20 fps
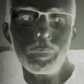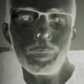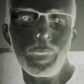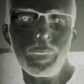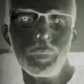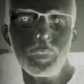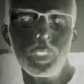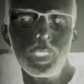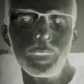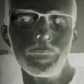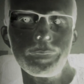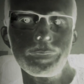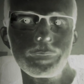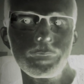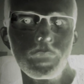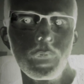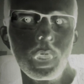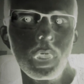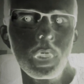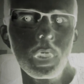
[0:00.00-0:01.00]
Pas moi.
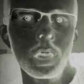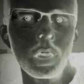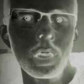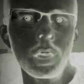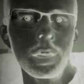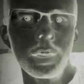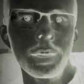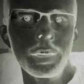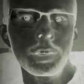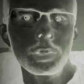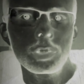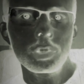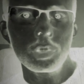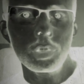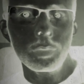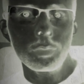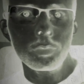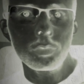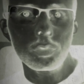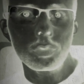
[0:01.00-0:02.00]
Un
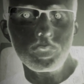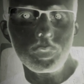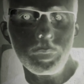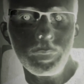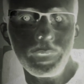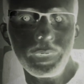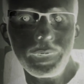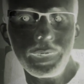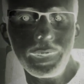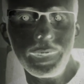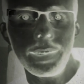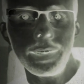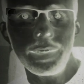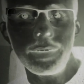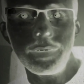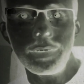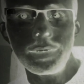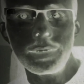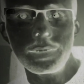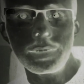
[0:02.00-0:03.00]
jeune homme du nom de Michael
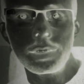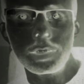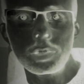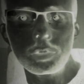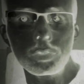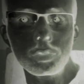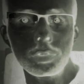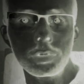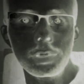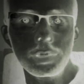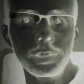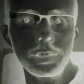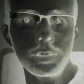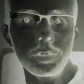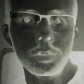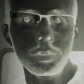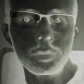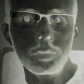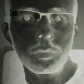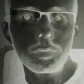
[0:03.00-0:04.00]
Nevitz a un jour décidé
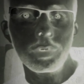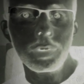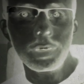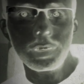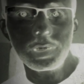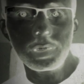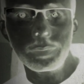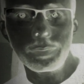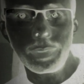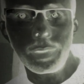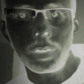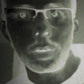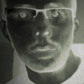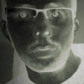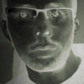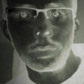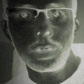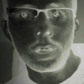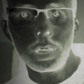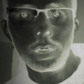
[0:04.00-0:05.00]
de découvrir si
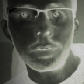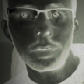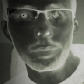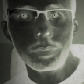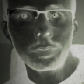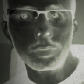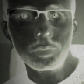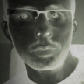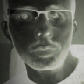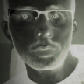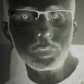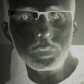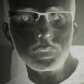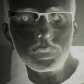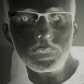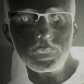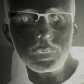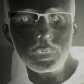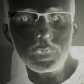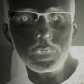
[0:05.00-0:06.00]
Pallona avait
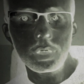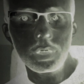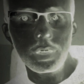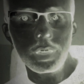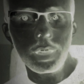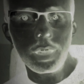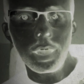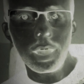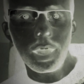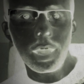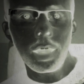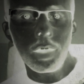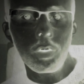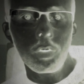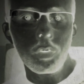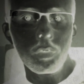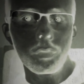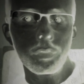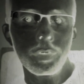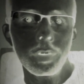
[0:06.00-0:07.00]
plus à
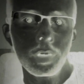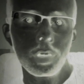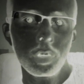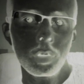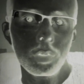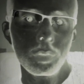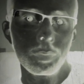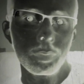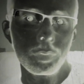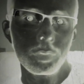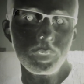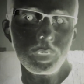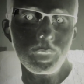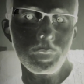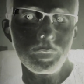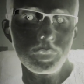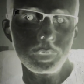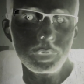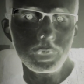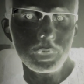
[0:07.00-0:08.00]
offrir que ce que ça
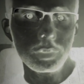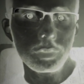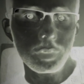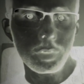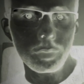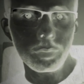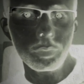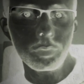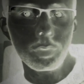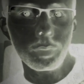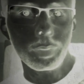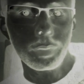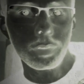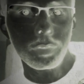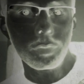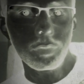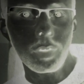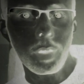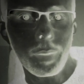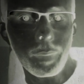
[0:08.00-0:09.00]
avait pu
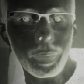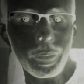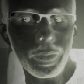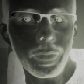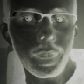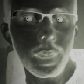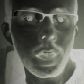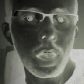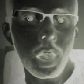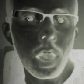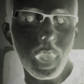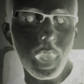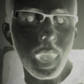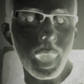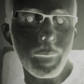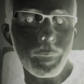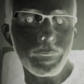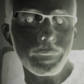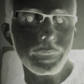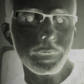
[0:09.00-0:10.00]
apercevoir.
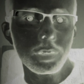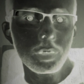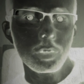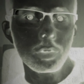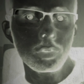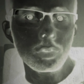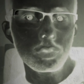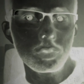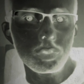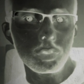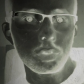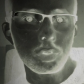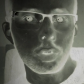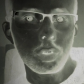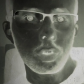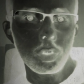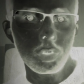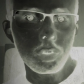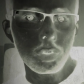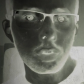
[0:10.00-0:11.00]
Après 5 heures de jeu,
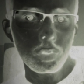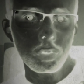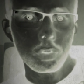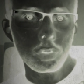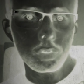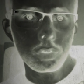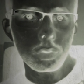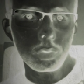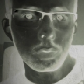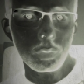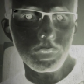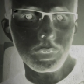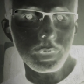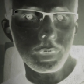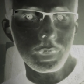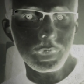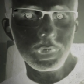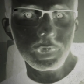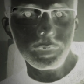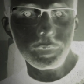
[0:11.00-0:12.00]
30
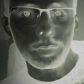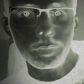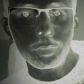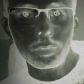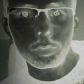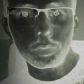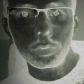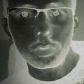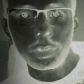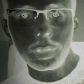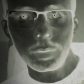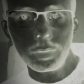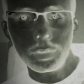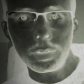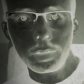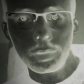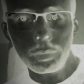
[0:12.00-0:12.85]
tentatives, beaucoup de câbles